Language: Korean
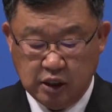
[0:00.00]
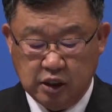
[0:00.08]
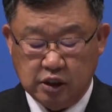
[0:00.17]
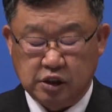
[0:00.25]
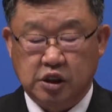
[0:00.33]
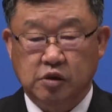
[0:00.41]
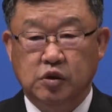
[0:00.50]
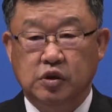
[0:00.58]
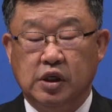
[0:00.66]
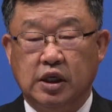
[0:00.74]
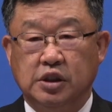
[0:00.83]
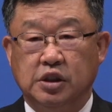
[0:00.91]

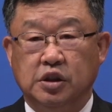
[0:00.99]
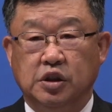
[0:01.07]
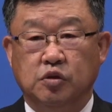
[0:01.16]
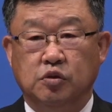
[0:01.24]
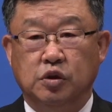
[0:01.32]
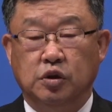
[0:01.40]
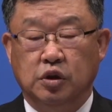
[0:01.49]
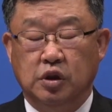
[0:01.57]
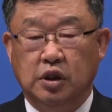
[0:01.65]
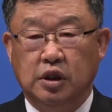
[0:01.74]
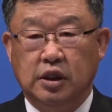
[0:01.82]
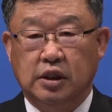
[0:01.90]
질문을 하신 이유는
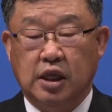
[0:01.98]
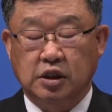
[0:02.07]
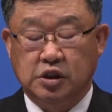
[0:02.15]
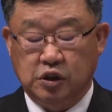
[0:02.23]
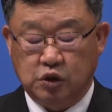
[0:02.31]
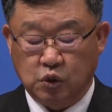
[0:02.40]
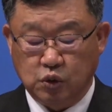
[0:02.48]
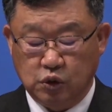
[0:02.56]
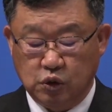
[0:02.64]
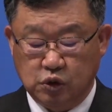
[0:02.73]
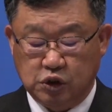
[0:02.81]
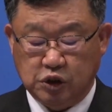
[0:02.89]
당시
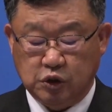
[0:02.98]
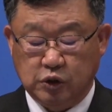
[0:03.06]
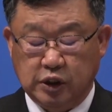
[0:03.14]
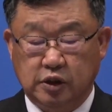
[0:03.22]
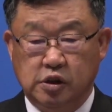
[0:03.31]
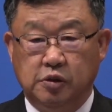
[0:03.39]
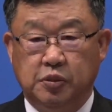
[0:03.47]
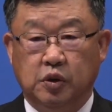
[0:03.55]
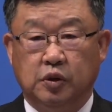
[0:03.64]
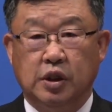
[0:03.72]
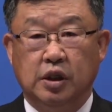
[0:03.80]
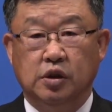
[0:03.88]
종교 지도자들을
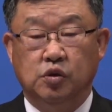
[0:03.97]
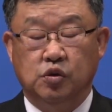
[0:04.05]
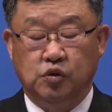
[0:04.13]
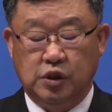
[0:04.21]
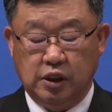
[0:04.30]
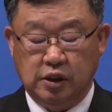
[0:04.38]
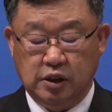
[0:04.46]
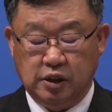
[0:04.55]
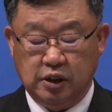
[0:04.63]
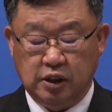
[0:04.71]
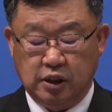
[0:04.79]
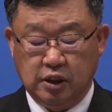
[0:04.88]
비롯한
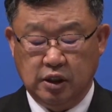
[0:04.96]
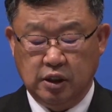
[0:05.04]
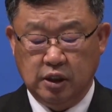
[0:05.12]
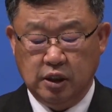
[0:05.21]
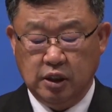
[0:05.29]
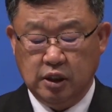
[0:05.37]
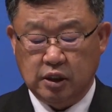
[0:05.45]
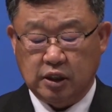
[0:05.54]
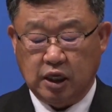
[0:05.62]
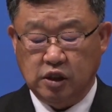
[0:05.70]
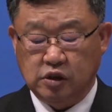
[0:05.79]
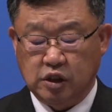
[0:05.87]
유대인들이
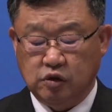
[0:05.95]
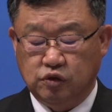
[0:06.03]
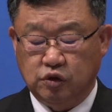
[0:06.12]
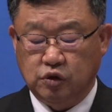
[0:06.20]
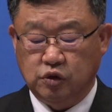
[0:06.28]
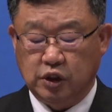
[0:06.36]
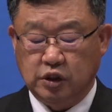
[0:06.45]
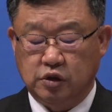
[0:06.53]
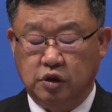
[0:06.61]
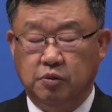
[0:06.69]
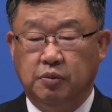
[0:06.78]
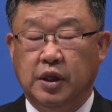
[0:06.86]
다윗의 후손
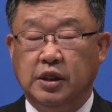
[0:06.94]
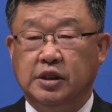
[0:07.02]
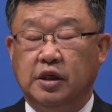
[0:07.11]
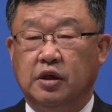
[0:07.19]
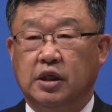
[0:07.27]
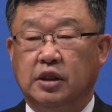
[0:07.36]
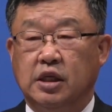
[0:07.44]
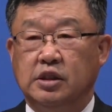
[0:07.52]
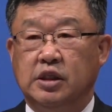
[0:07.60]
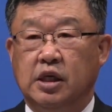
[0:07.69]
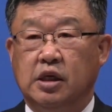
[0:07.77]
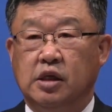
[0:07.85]
중에서 메시아가
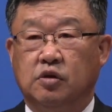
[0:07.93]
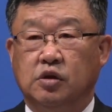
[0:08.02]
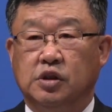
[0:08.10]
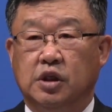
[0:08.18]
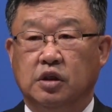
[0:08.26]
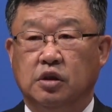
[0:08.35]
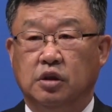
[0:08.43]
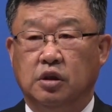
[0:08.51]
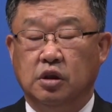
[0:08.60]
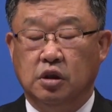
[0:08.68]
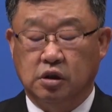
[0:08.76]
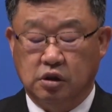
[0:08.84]
탄생할 것이라는
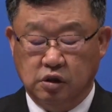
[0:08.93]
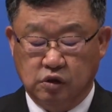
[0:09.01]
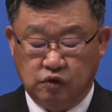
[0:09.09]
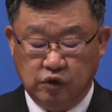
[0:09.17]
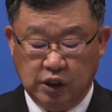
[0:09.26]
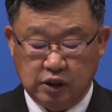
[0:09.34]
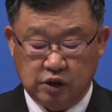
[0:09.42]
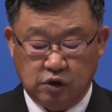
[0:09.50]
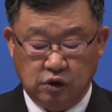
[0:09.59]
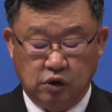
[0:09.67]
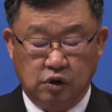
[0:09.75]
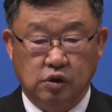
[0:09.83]
그 구약
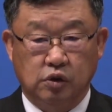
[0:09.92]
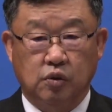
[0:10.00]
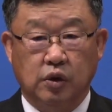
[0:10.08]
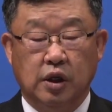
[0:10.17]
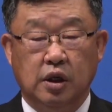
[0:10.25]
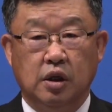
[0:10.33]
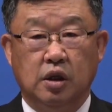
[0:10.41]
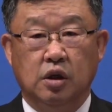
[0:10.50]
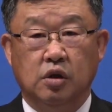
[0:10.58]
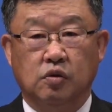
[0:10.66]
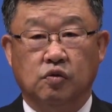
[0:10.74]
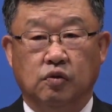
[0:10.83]
성경을 통해
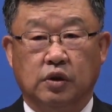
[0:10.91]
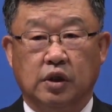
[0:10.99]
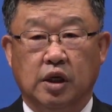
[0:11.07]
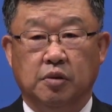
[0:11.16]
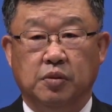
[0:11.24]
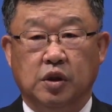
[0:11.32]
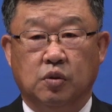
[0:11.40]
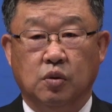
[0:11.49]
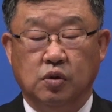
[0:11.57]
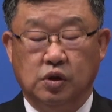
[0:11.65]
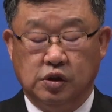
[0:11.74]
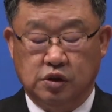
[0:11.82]
굳게
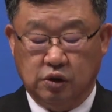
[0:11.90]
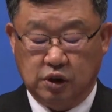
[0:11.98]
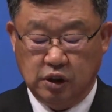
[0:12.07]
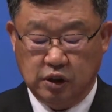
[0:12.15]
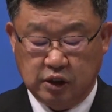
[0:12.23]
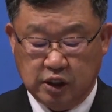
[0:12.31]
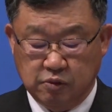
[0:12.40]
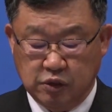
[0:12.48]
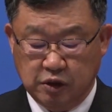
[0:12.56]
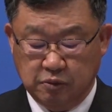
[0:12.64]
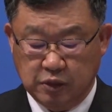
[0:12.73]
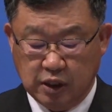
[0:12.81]
믿고 있었기
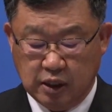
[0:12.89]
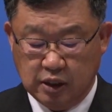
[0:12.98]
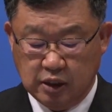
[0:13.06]
때문입니다.